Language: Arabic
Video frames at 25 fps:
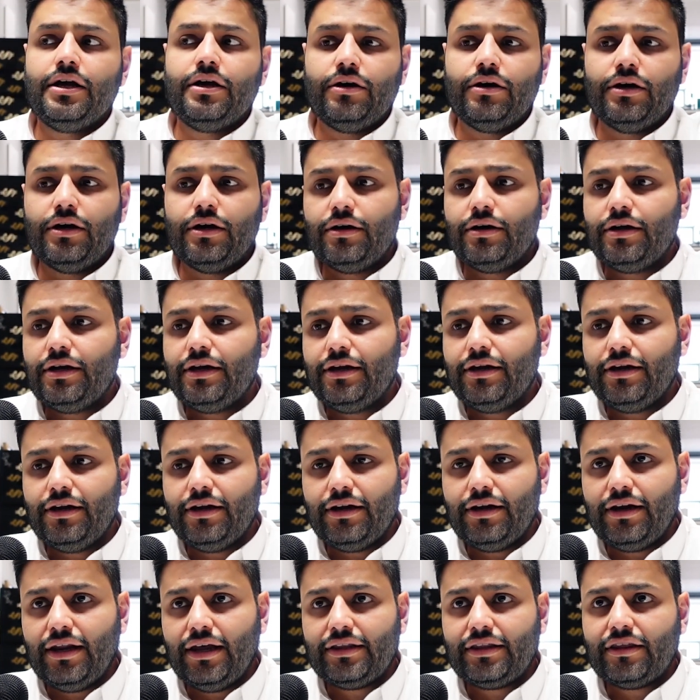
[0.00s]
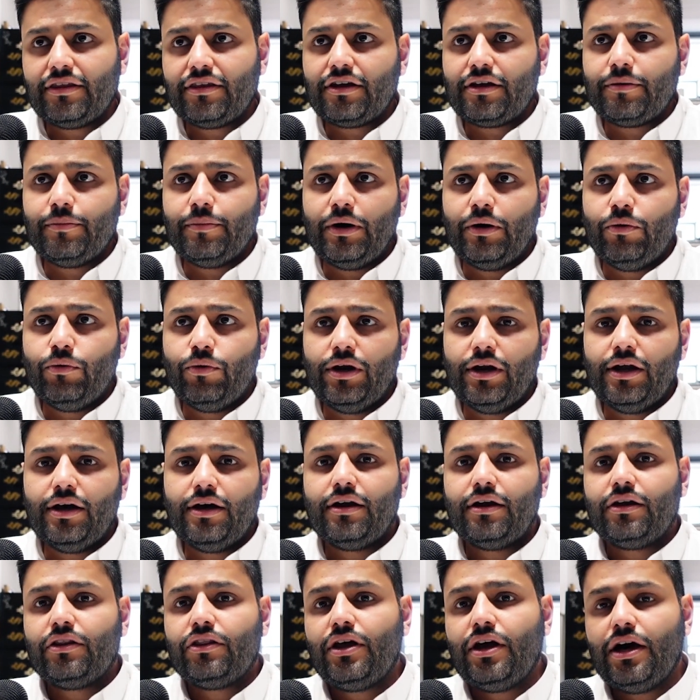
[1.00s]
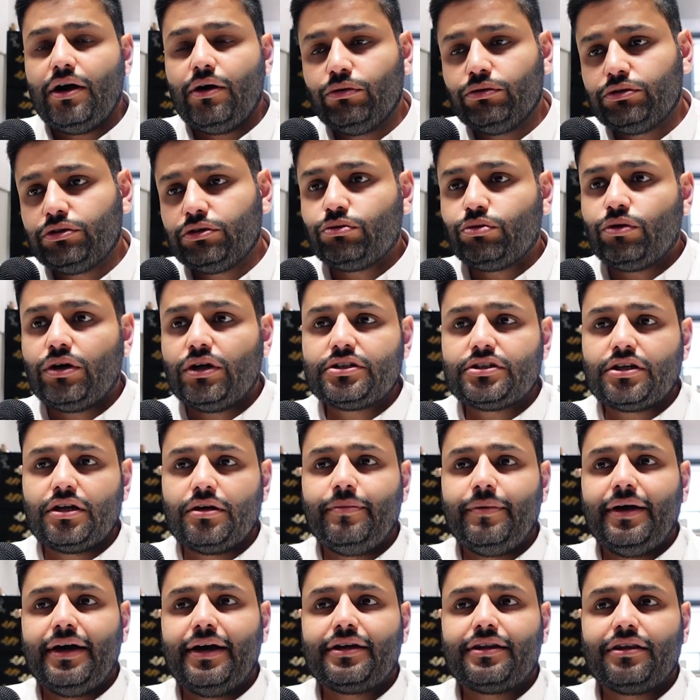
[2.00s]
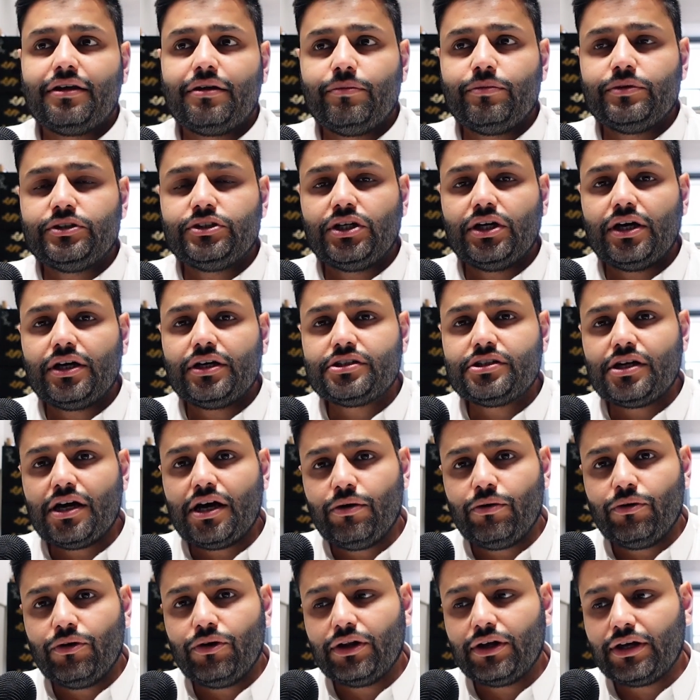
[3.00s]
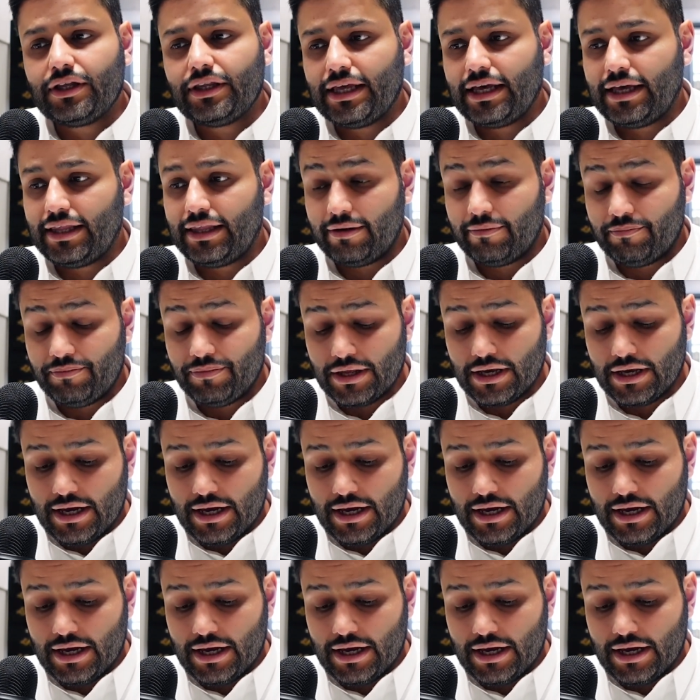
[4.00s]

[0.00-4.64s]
آه، لا تثق باول عرض حاول تتواصل مع اكثر من شخص حاول انك هذا